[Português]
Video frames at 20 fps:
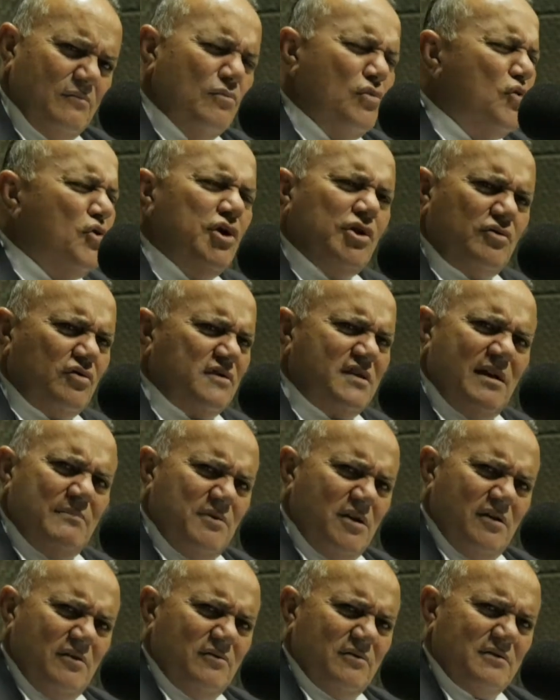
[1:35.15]
Muitos
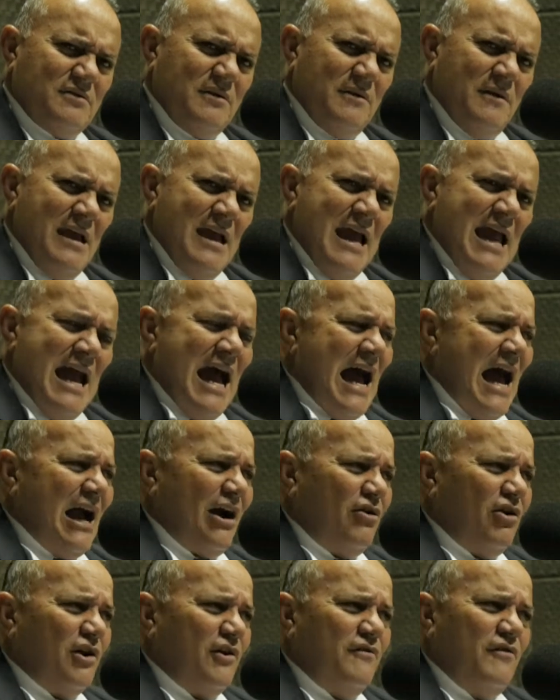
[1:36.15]
amigos. Monte.
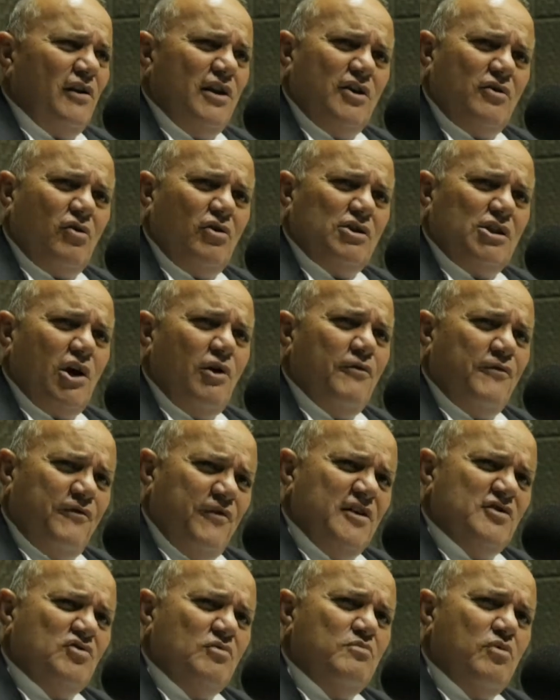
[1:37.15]
Agora eu vou lhe contar, eu
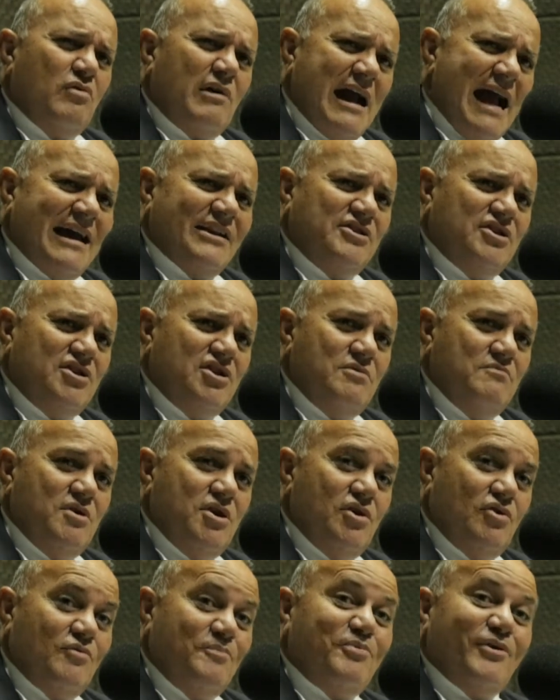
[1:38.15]
fiz um bocado de inimigo,